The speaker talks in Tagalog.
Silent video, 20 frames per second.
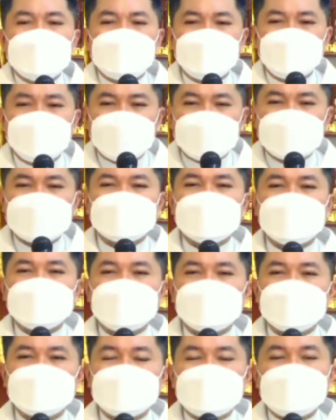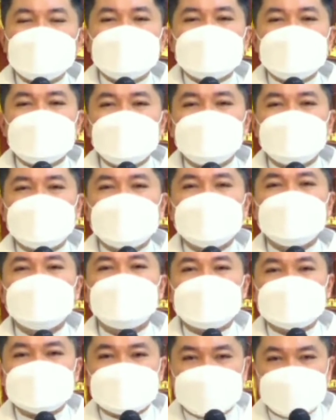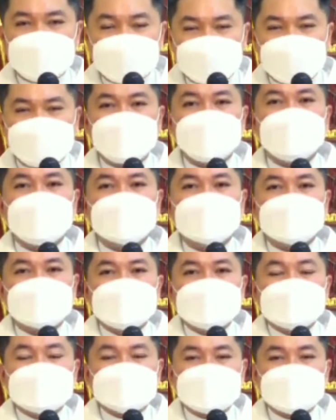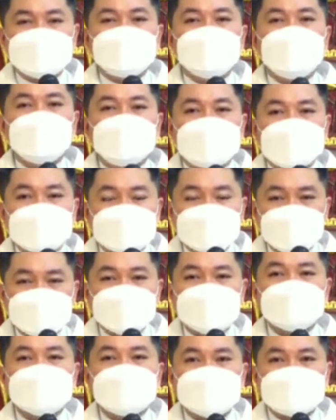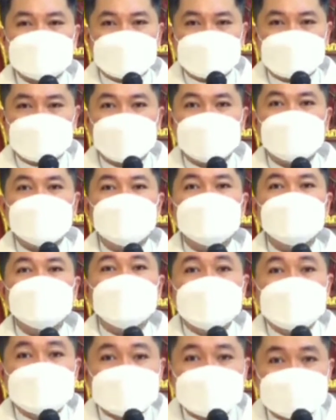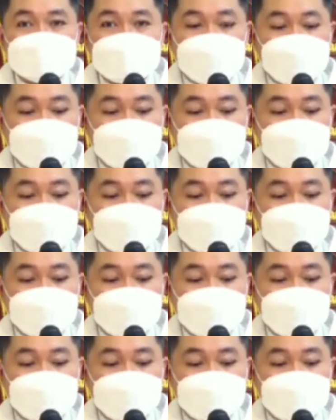pwedeng ipagpasalamat sa poong Yesus Nazareno sa